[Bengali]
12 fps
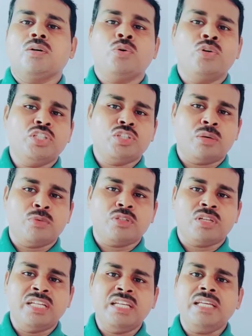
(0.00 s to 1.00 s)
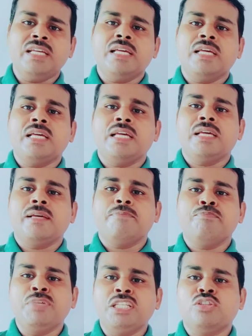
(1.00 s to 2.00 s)
ওই সমতলে
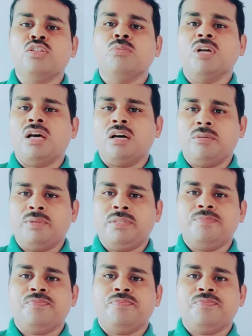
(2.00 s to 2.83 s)
বৃত্ত বলা হবে